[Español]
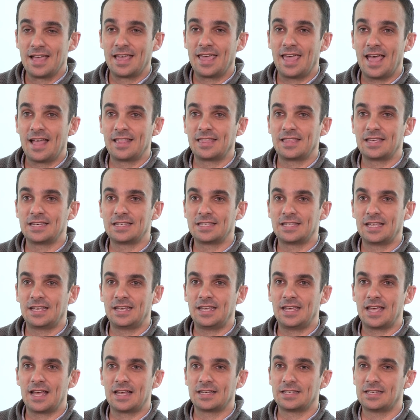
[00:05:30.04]
que antes
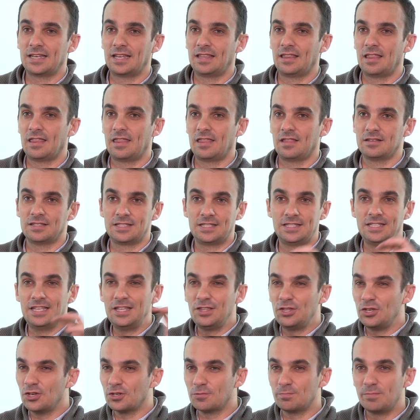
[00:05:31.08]
tenías en
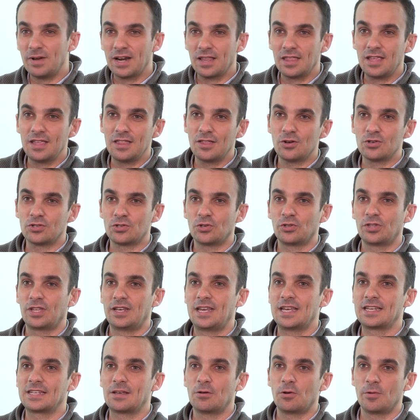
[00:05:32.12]
sitios perdidos o
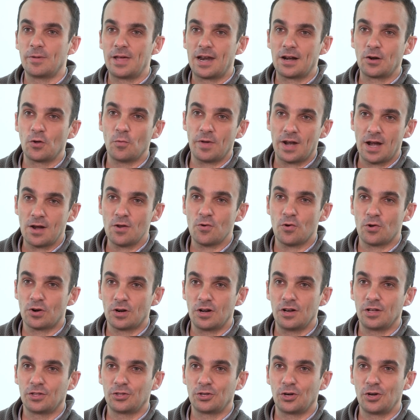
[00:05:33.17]
tenías que volver a recuperar un
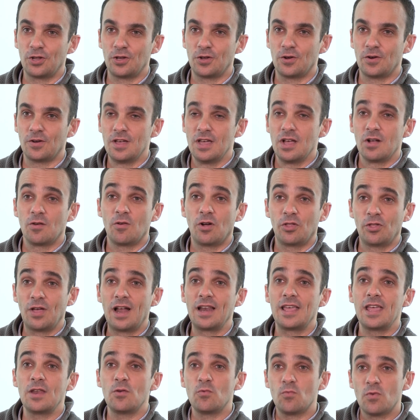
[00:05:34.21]
correo electrónico. Cuando
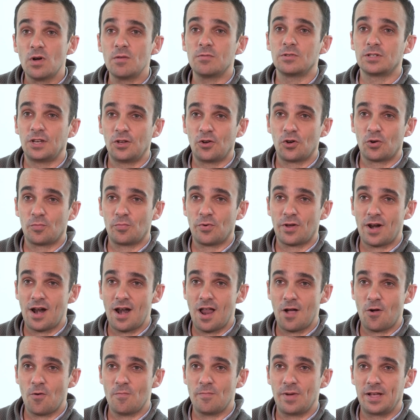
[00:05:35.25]
alguien nuevo se incorpora a
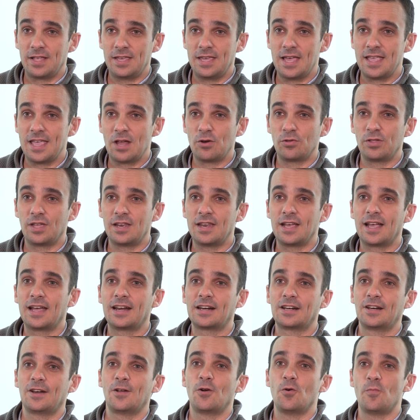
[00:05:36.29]
la compañía ya no tiene que
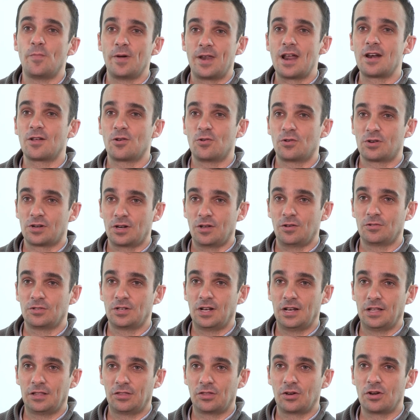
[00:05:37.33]
recuperar correos
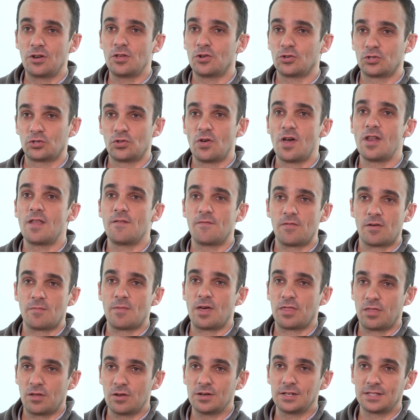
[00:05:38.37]
electrónicos, toda la
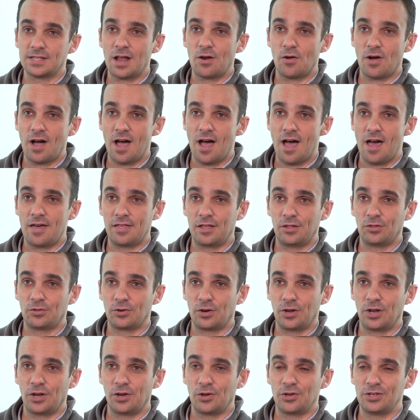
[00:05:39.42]
información está alojada
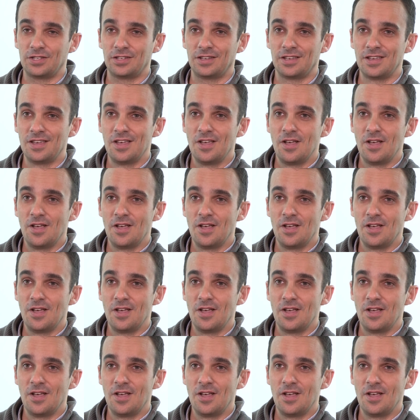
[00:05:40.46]
dentro de Noisy.